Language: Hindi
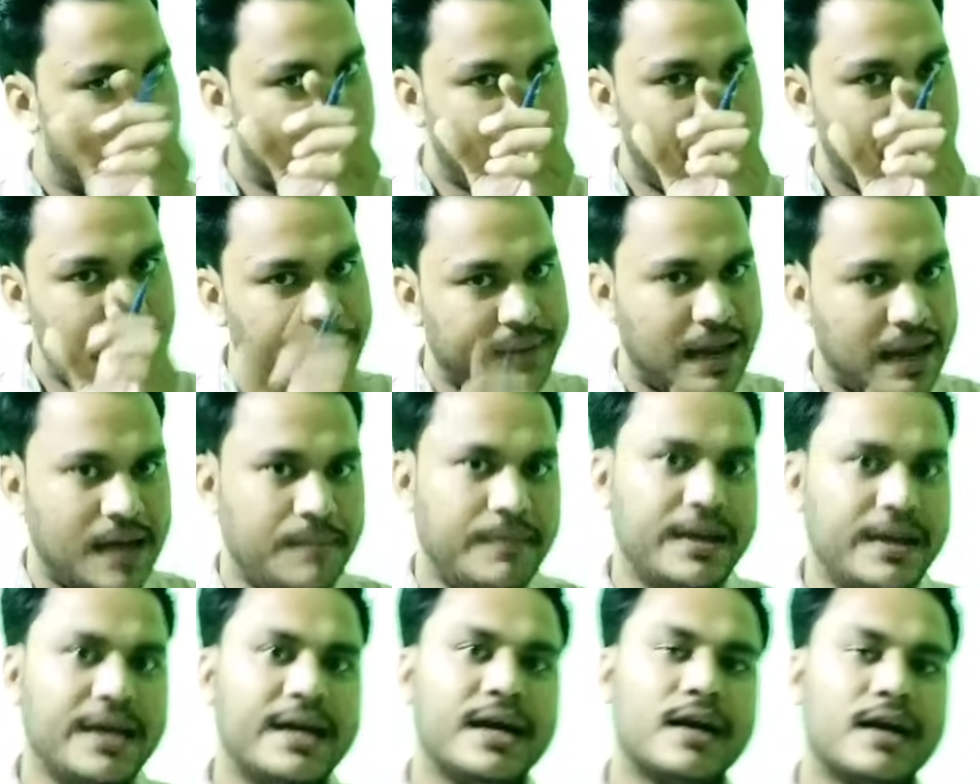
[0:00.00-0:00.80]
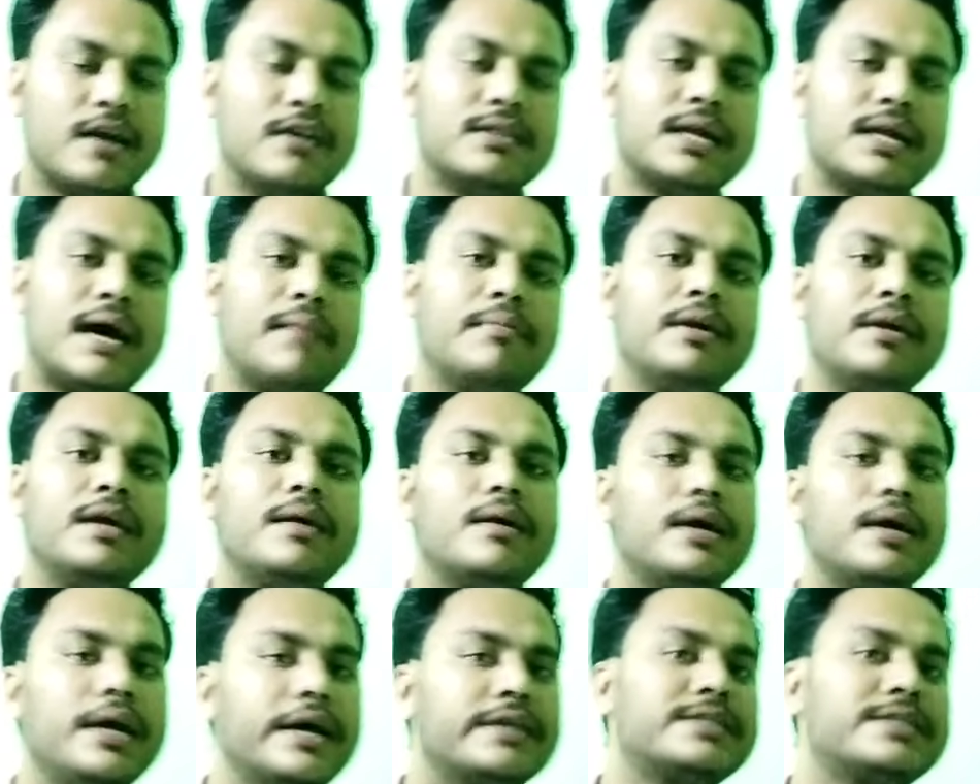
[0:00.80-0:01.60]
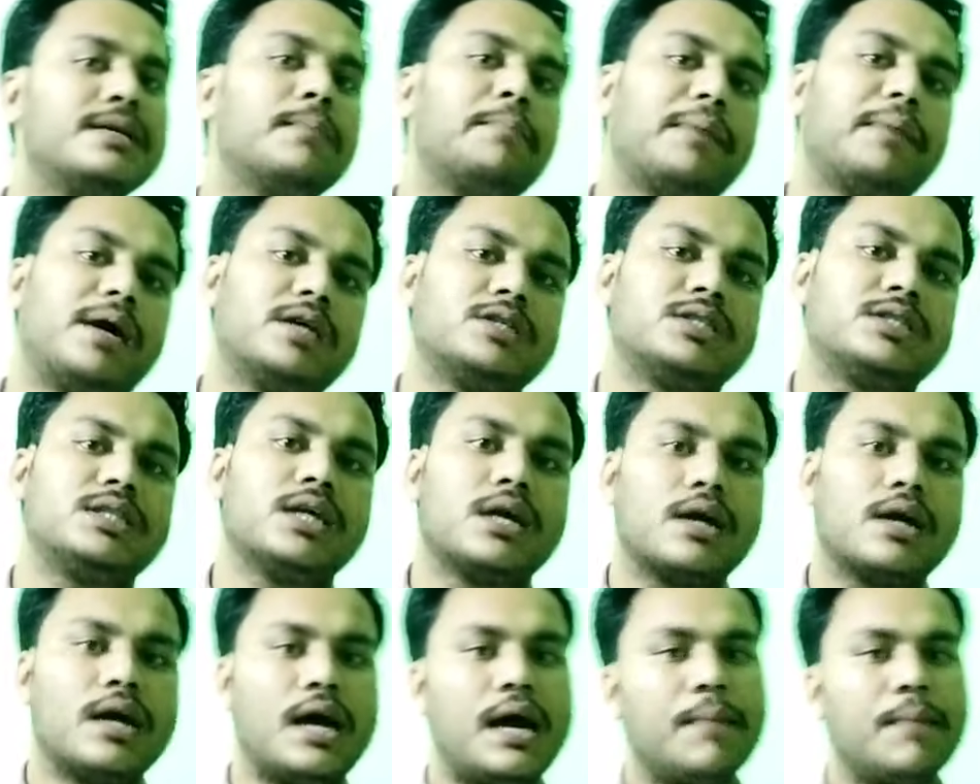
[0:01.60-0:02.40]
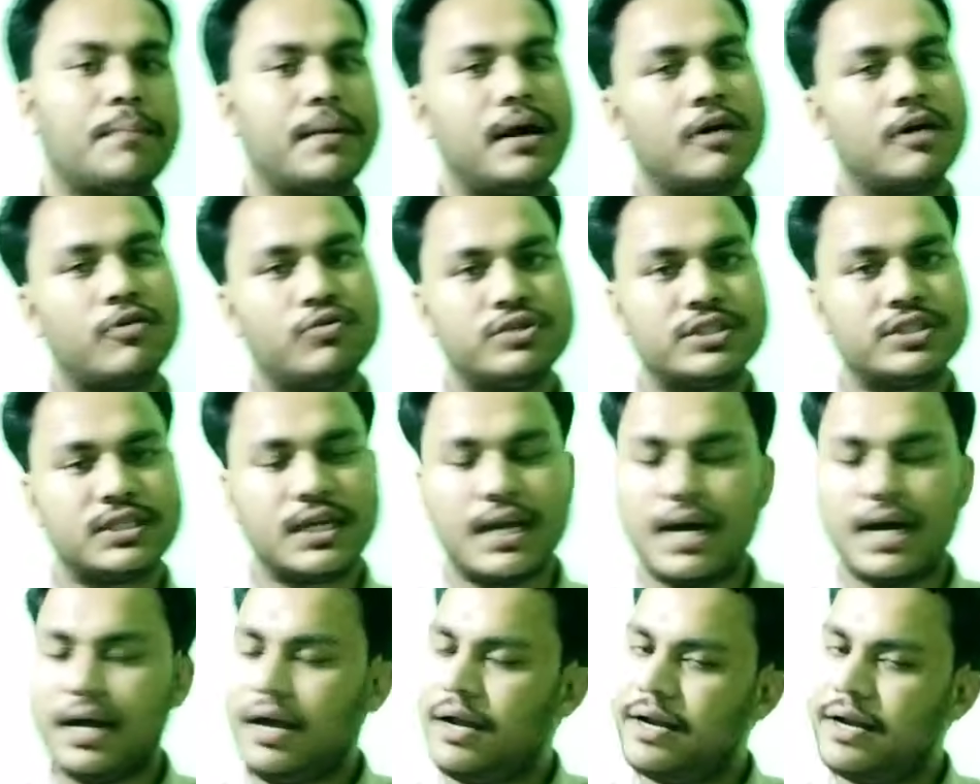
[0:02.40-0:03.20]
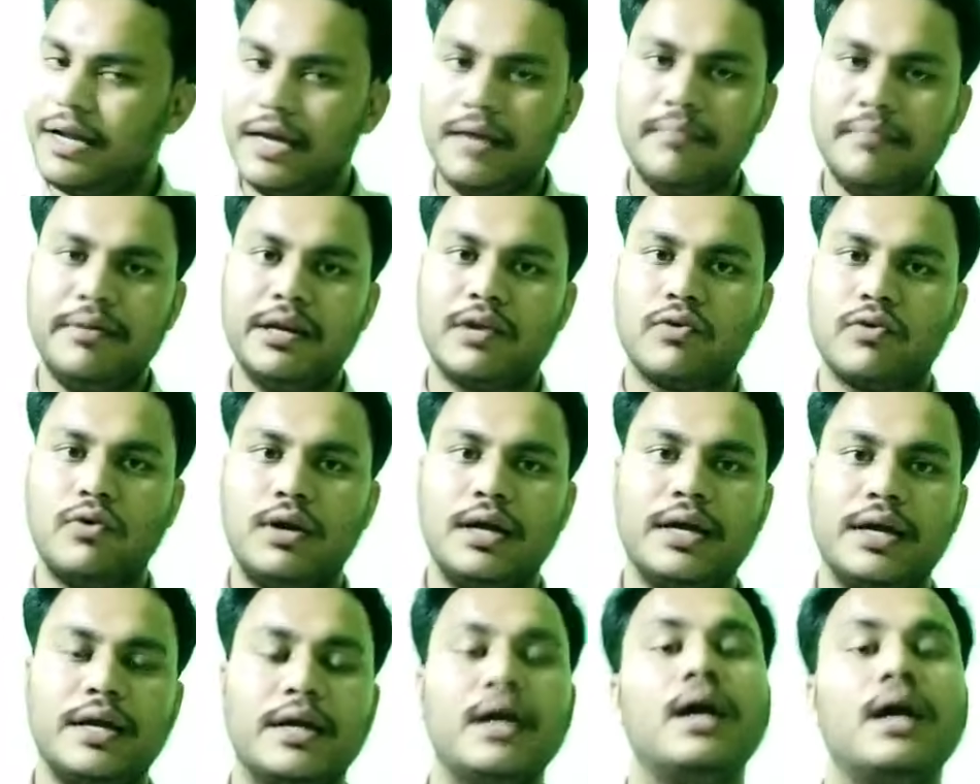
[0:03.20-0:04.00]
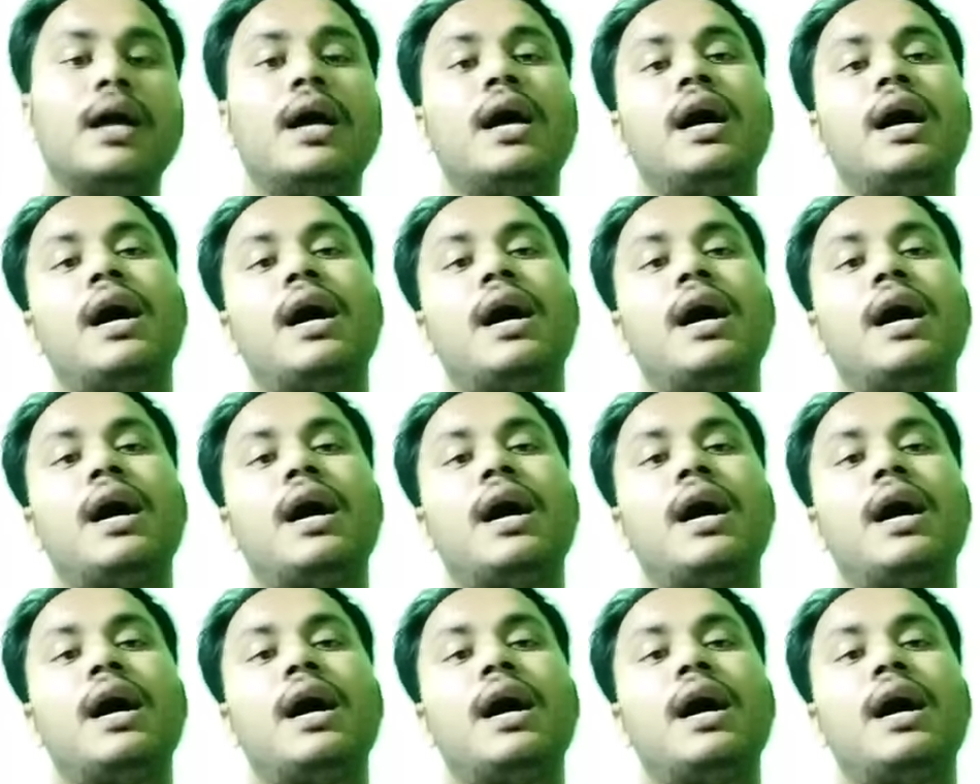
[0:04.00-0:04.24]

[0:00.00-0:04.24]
क्या प्राइमरी का किताब ही एक से पांच तक का आपका क्वेश्चन आएगा नहीं बिल्कुल नहीं